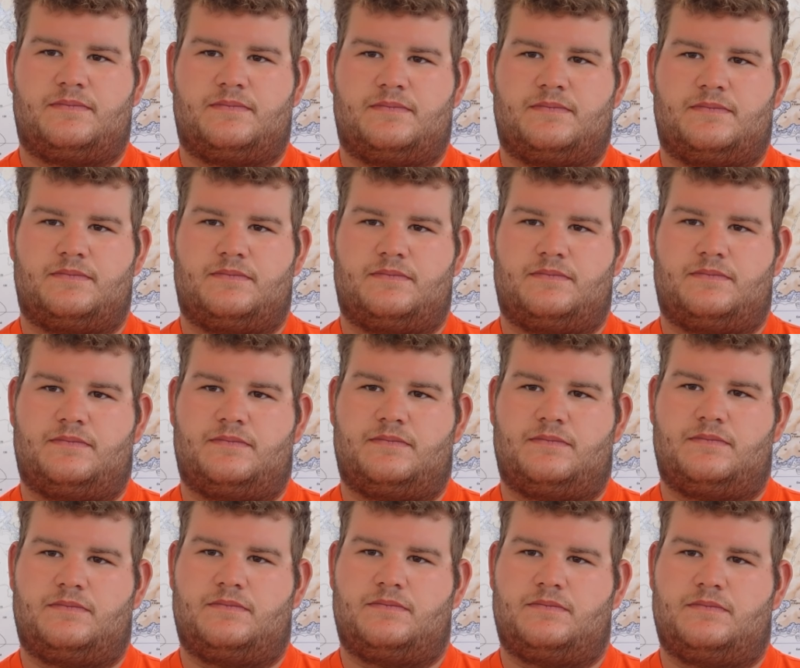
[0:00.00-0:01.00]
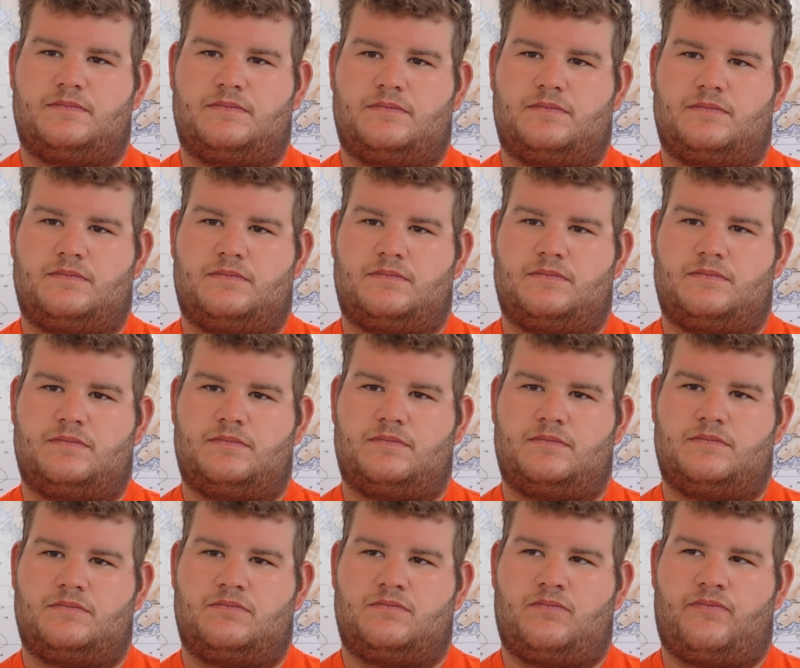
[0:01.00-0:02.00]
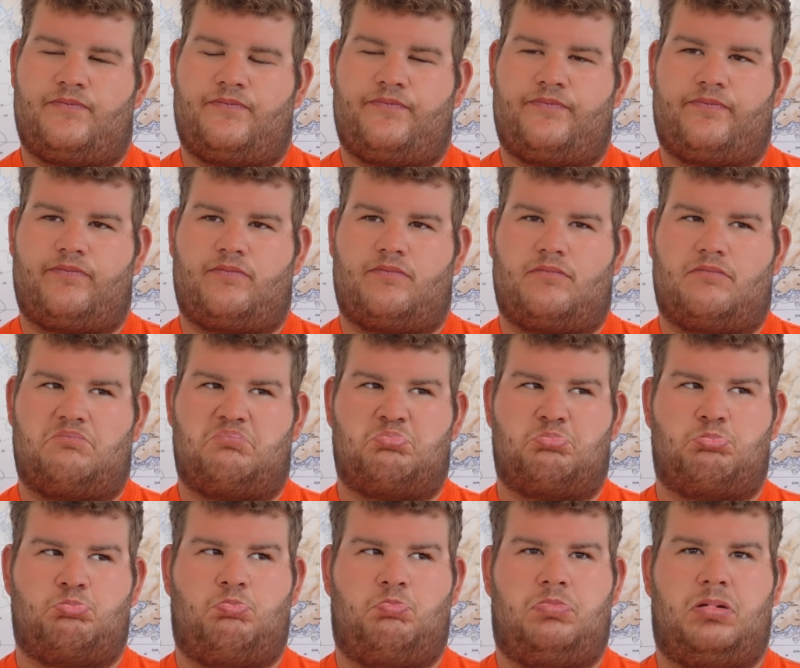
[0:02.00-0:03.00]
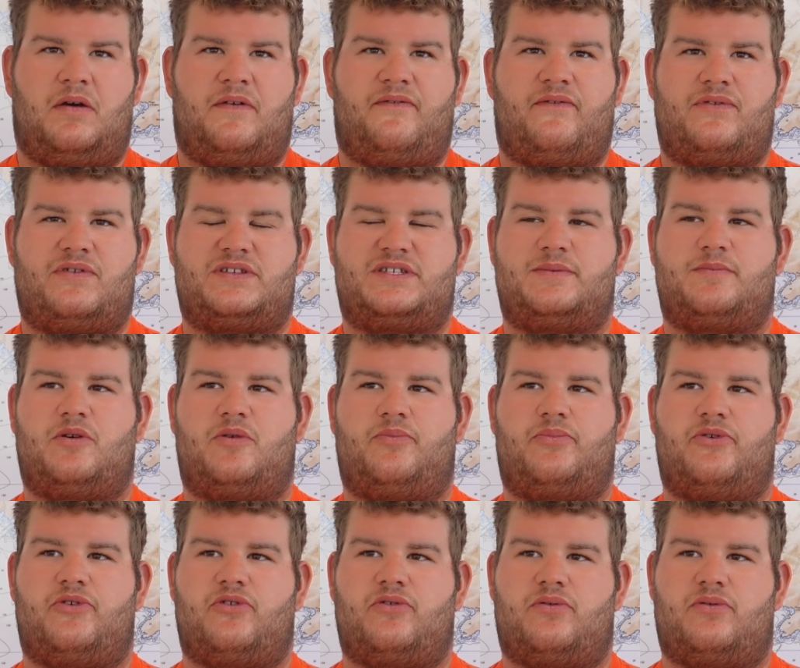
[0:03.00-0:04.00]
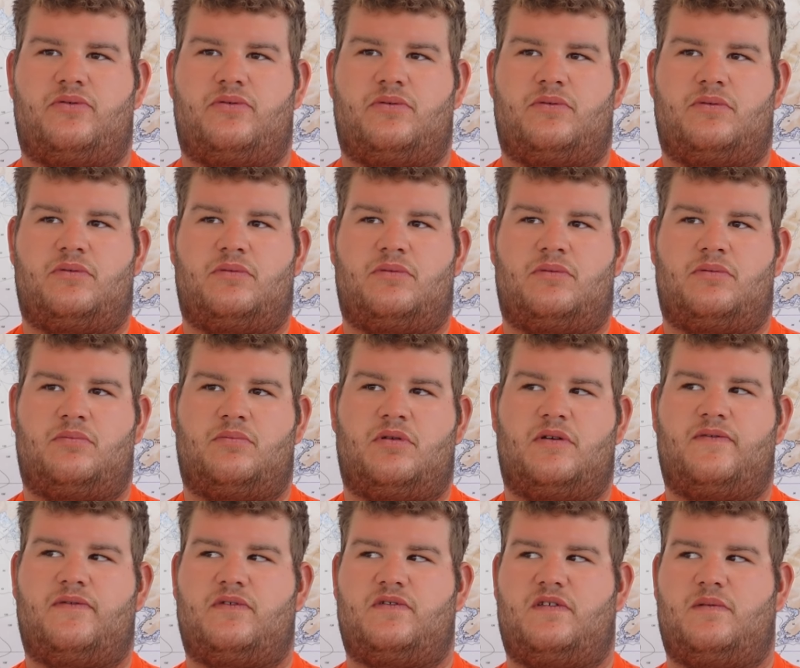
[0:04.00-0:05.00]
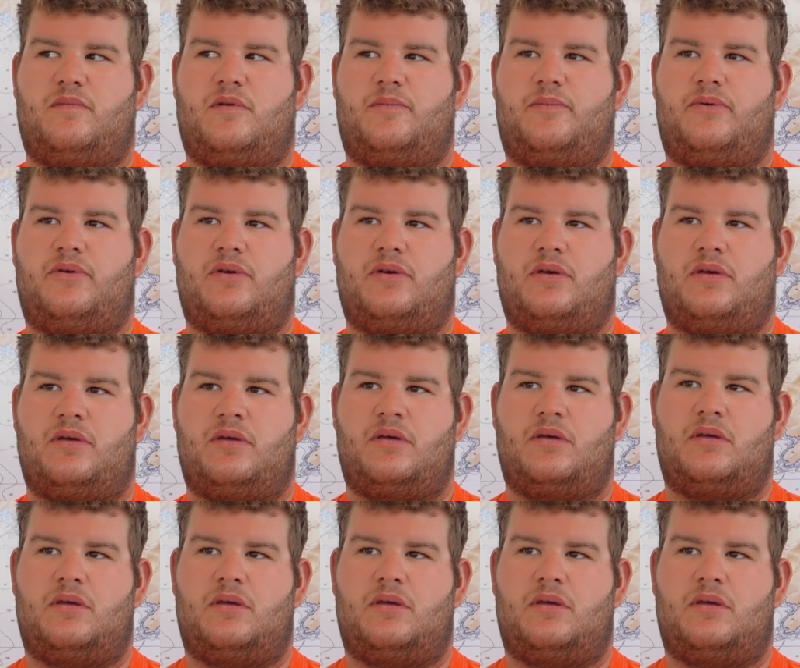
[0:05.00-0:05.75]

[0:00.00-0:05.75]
Et, euh, ça te fait peur des fois est que tu as des fois peur Pas forcément peur. Pas forcément peur.